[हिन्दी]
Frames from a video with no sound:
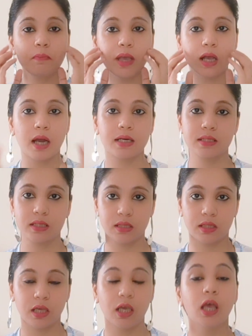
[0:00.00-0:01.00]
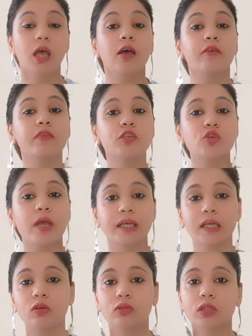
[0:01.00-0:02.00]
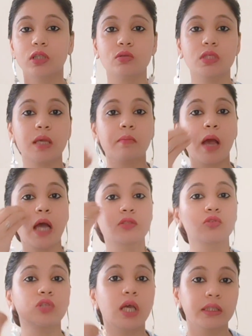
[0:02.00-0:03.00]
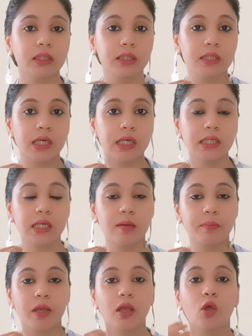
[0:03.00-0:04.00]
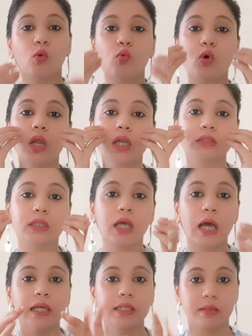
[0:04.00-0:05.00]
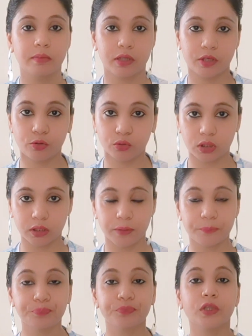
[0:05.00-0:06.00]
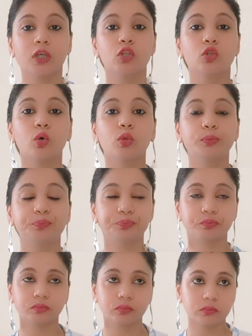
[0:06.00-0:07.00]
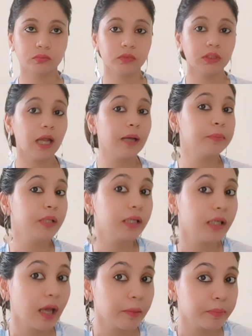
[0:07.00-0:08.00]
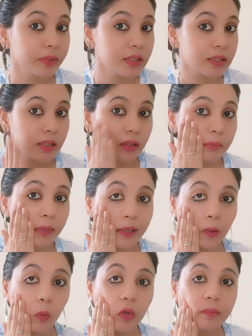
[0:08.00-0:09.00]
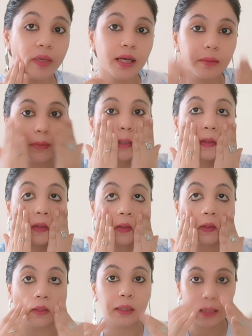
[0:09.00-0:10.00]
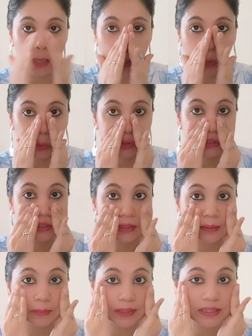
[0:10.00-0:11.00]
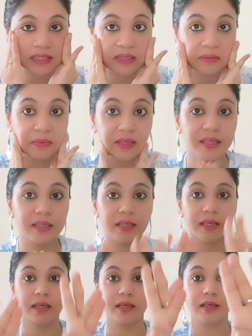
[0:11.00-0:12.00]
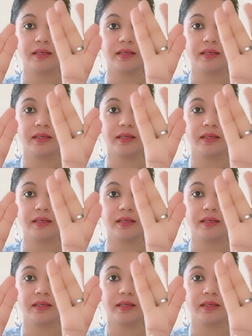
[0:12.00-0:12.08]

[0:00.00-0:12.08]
बेकार स्किन थी फिर जो एक्ने होते थे उसके मार्क्स हो जाते थे जगह जगह पे वो अलग से काले चमक रहे होते थे तो अब देखिए आप मेरी स्किन मैंने कोई मेकअप नहीं कर रखे देखिए कुछ नहीं है मेरी स्किन पे ये देखिए